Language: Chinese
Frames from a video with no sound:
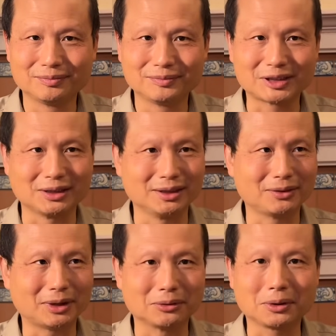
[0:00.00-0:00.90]
这一
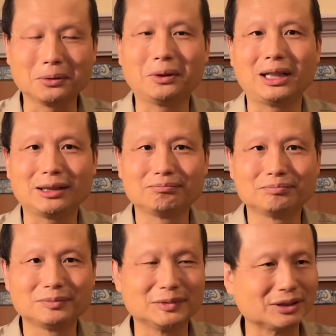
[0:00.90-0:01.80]
段对话
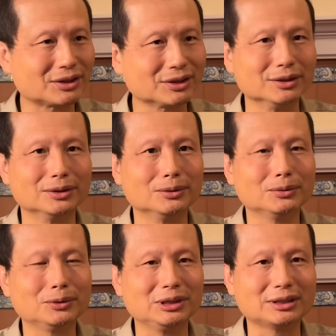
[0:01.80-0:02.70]
那是
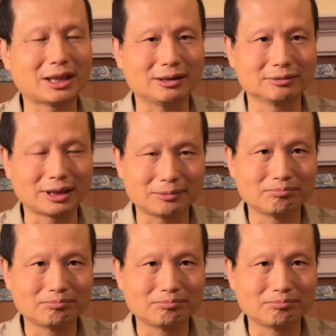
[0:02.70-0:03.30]
伪造的。